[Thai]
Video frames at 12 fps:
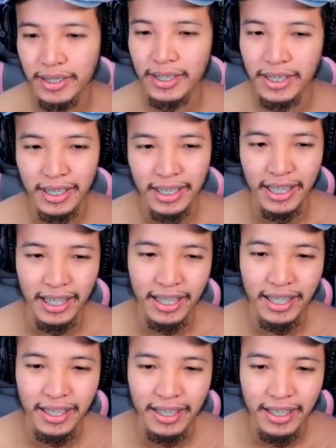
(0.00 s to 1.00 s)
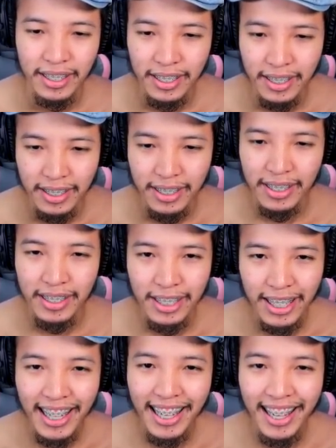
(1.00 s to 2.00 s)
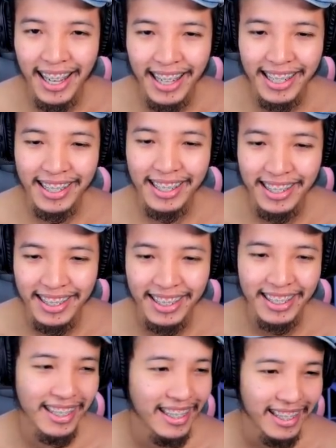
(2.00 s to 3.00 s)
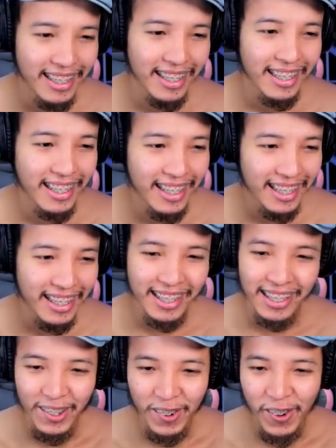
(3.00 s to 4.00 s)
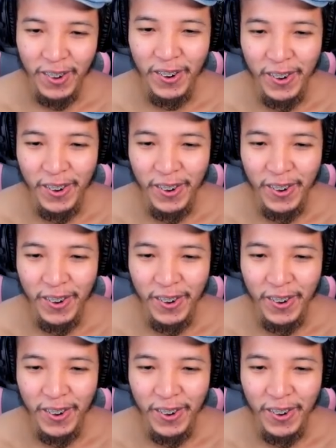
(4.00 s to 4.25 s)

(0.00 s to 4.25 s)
ยเกินไอ้ตังหอนเขาก็ผ่านแล้วโอ้